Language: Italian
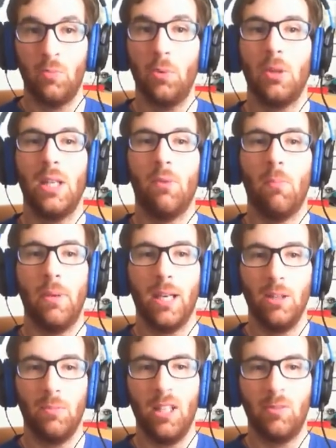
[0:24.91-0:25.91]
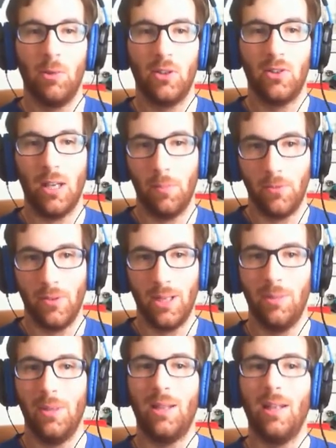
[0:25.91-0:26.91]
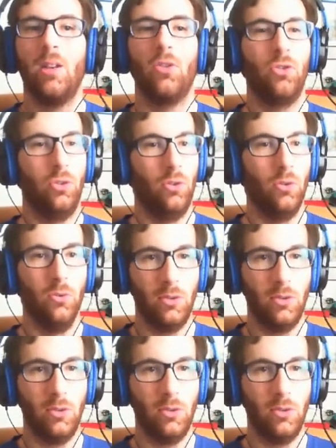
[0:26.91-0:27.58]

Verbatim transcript: sportivo per il baseball sa perfettamente che io sono